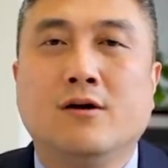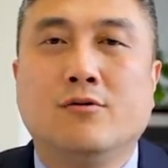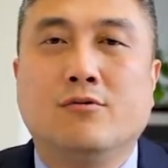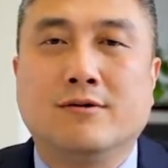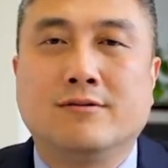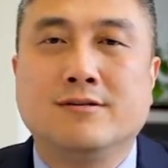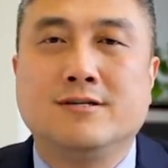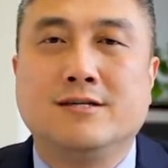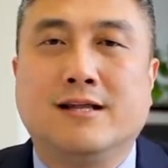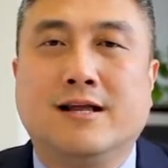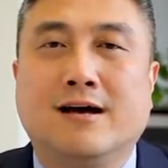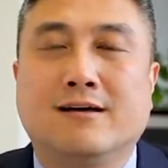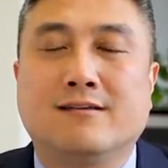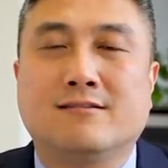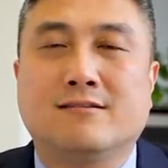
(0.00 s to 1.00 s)
我自己
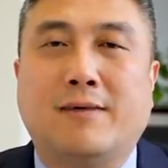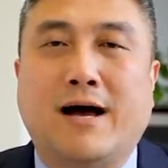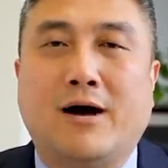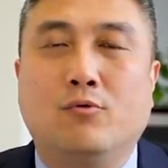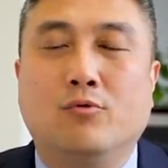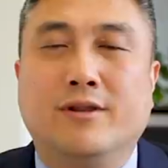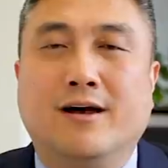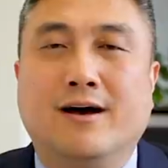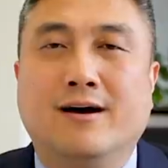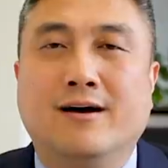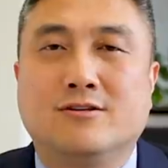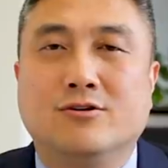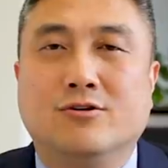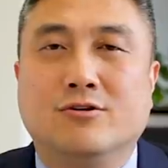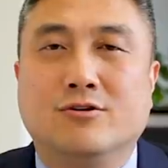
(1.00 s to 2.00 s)
的485呢，
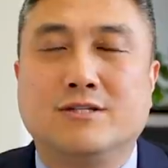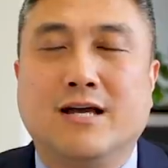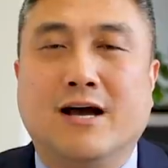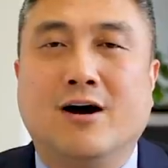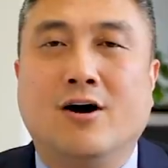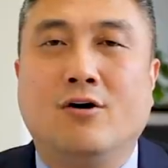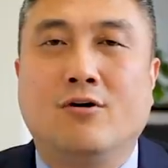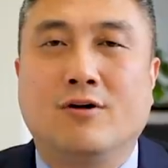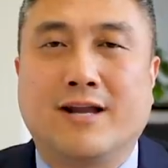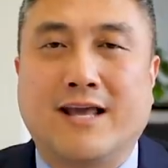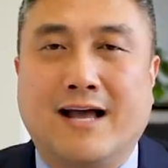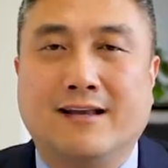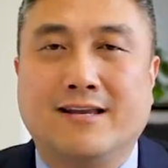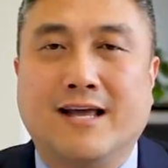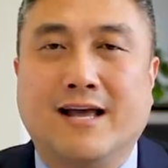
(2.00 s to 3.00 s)
就前后
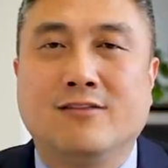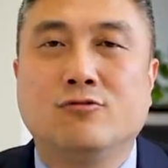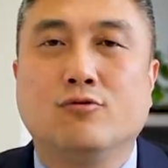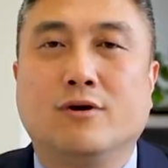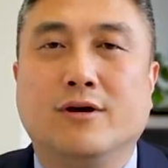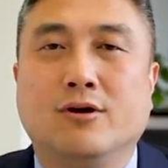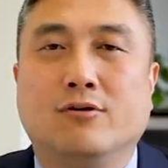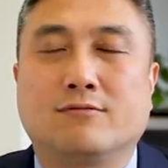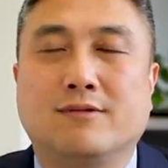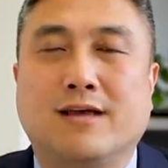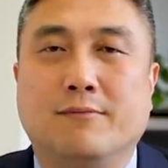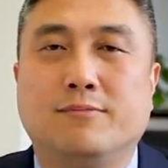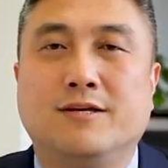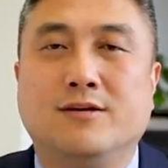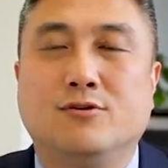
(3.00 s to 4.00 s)
两年左右
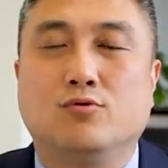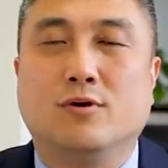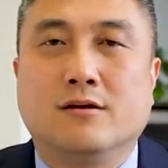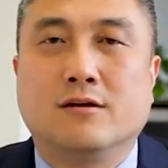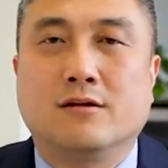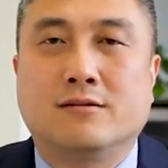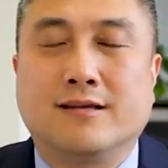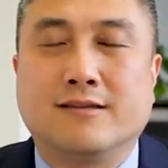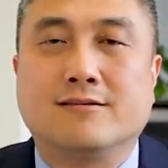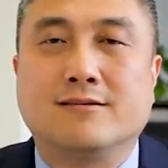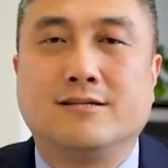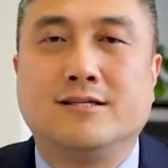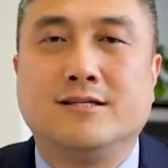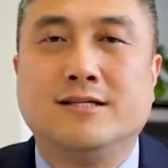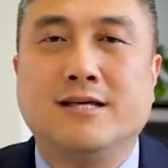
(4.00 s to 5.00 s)
才批准，在此
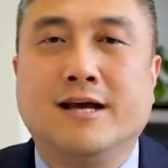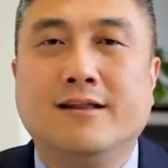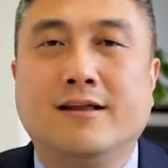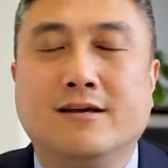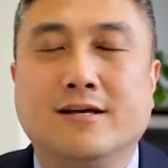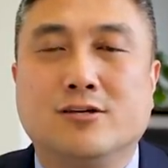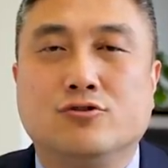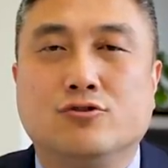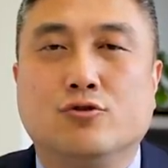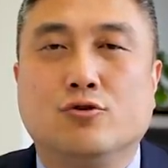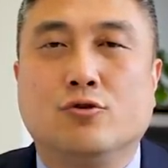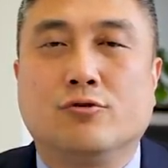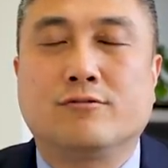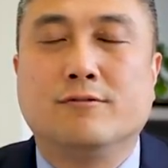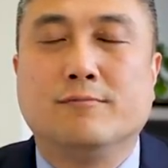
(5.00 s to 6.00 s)
期间呢，一直就
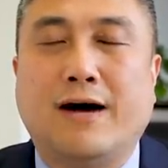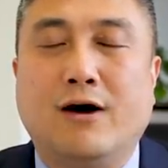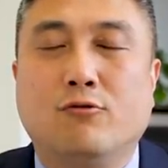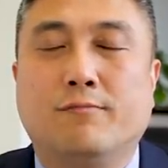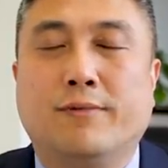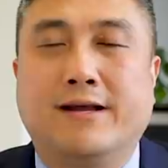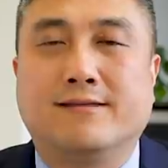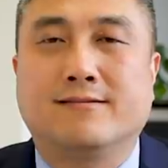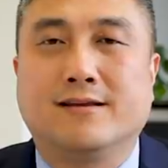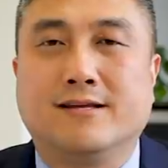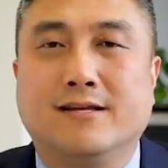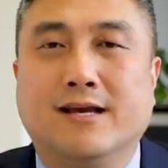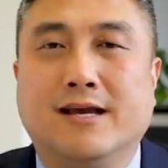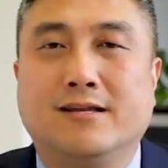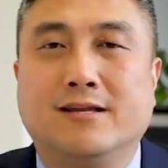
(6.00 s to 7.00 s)
用485 s e 的
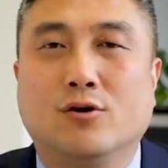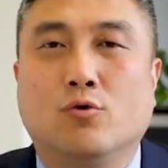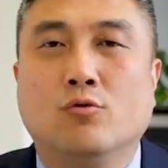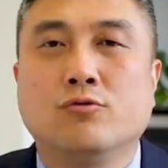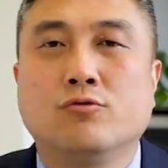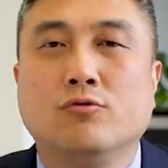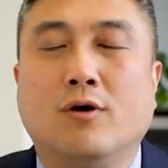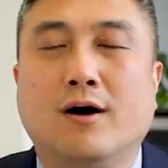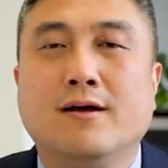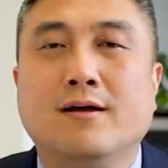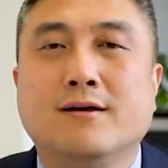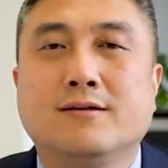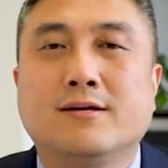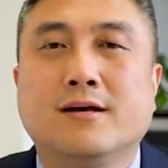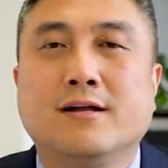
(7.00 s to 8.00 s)
EAD 工作。
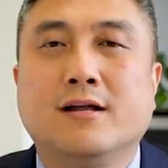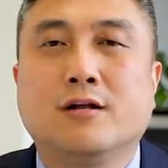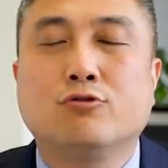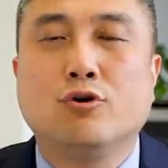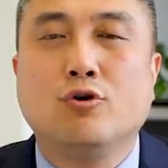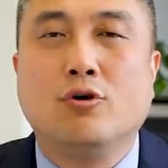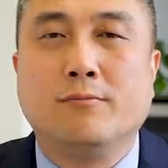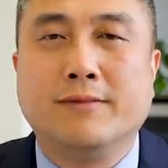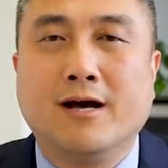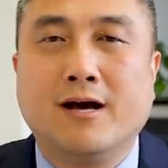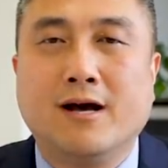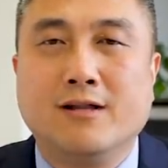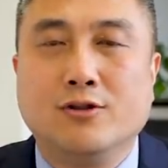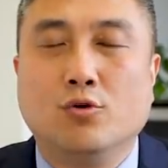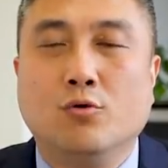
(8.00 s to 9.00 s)
这个呢，对于我们的
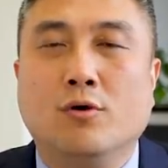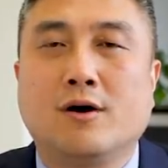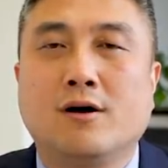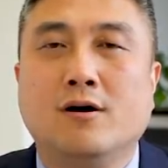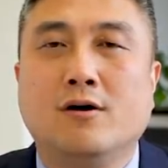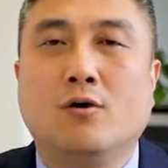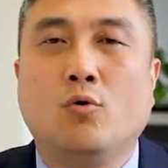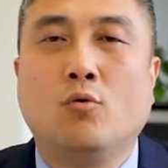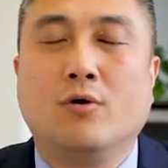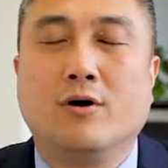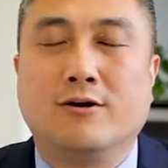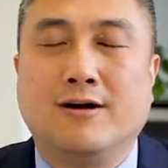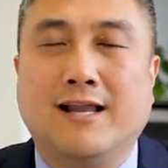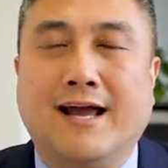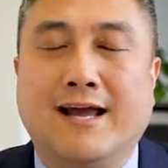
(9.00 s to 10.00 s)
很多客户
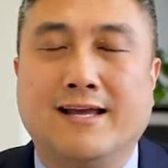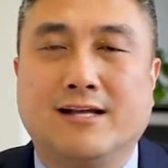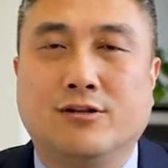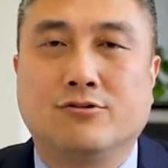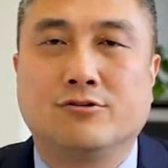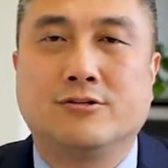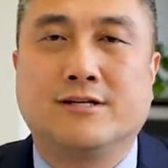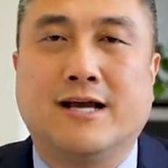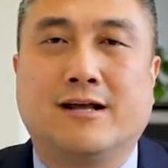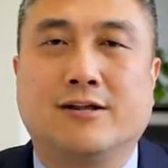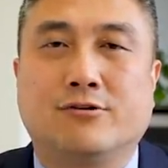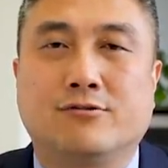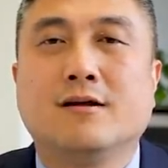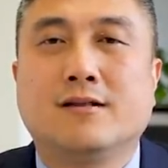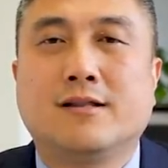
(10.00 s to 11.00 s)
原来也都是这样的。